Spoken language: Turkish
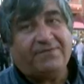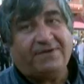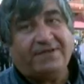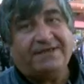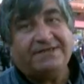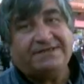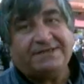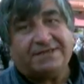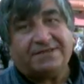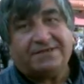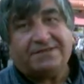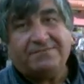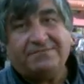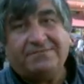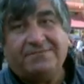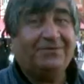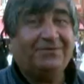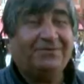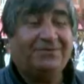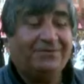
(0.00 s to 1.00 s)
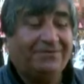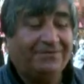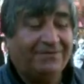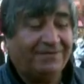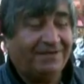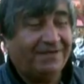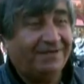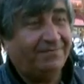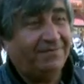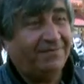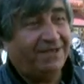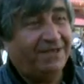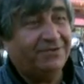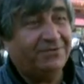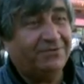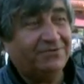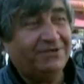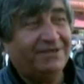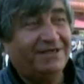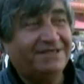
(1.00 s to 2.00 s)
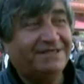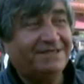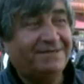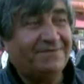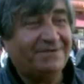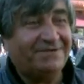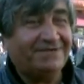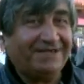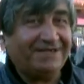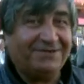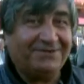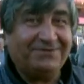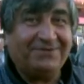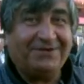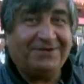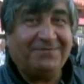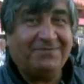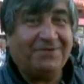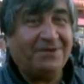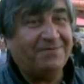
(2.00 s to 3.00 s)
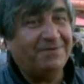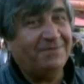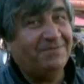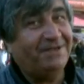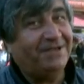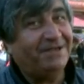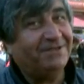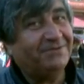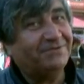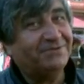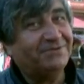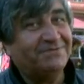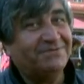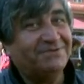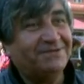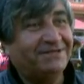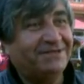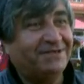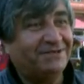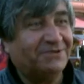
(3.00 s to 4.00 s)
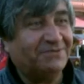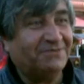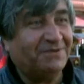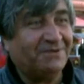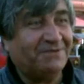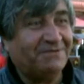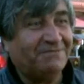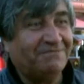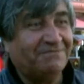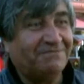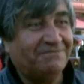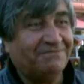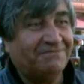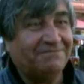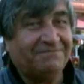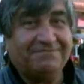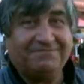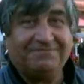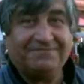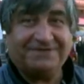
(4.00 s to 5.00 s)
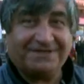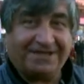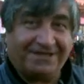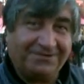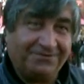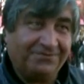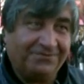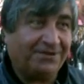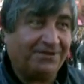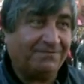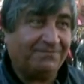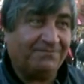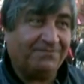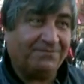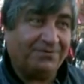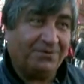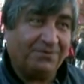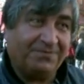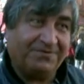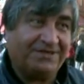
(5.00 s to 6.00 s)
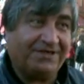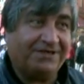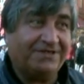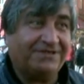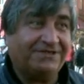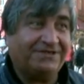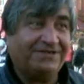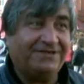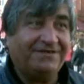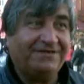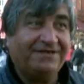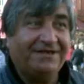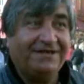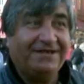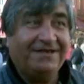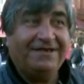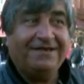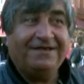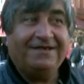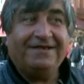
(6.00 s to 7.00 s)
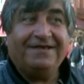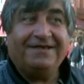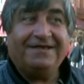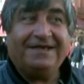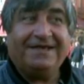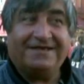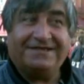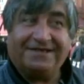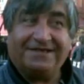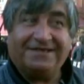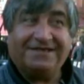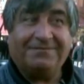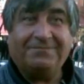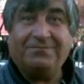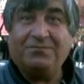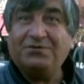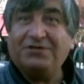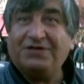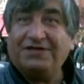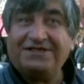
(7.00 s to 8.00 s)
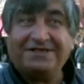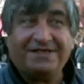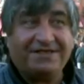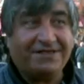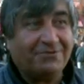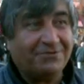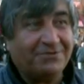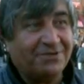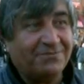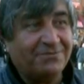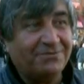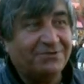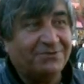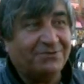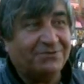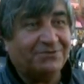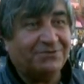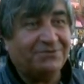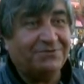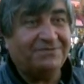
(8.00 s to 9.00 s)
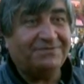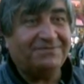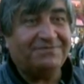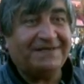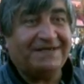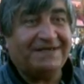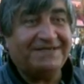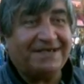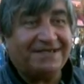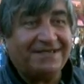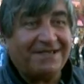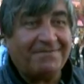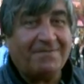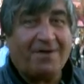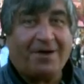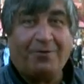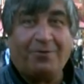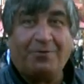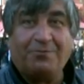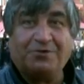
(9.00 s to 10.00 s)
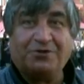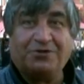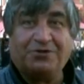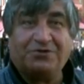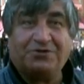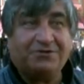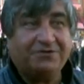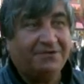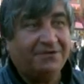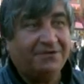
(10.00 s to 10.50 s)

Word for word: falan sattım. Ee, Bülent Hoca'ya her zaman saygı duyuyorum. Öyle bir Bülent Hocamızla tanışmak saygı duyuyorum. Büyük bir sanatçı. Gerçekten müziyen Senar hocamız da olsun. Gerçekten mal olmuş.